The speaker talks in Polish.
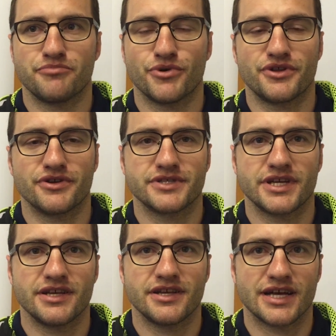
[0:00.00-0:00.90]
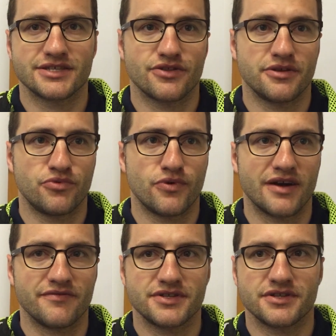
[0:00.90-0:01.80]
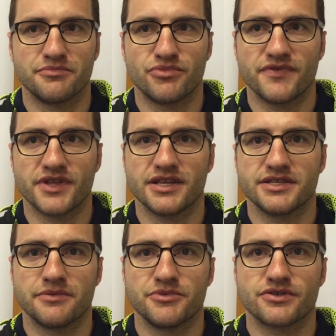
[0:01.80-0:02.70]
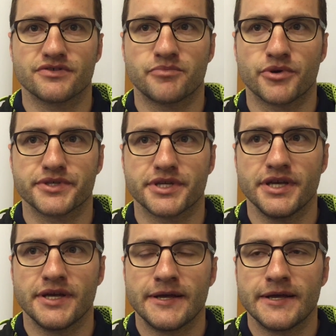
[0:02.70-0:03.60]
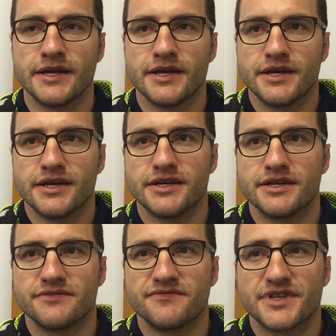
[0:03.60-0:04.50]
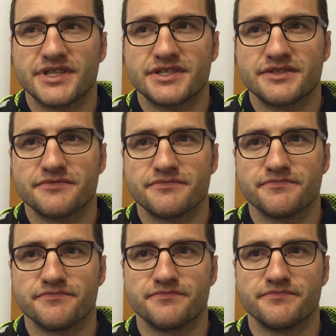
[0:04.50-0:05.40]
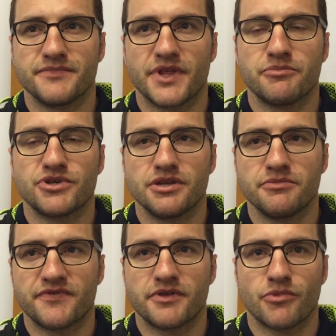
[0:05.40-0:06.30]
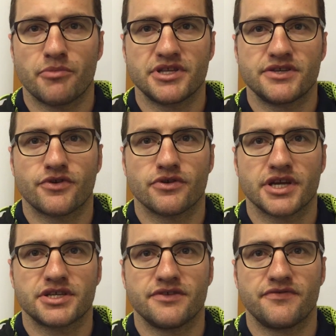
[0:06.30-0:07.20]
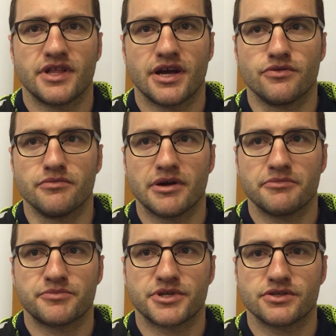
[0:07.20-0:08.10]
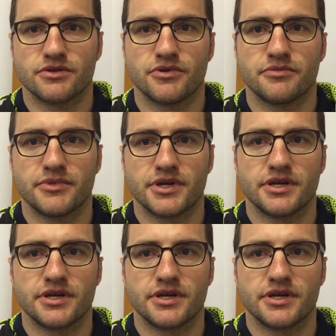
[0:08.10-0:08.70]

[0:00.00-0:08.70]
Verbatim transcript: po drodze Azoty Puławy, czyli półfinalisty Mistrzostw Polski, e, więc nie myślimy w tym momencie w kontekście finału. Mamy przed sobą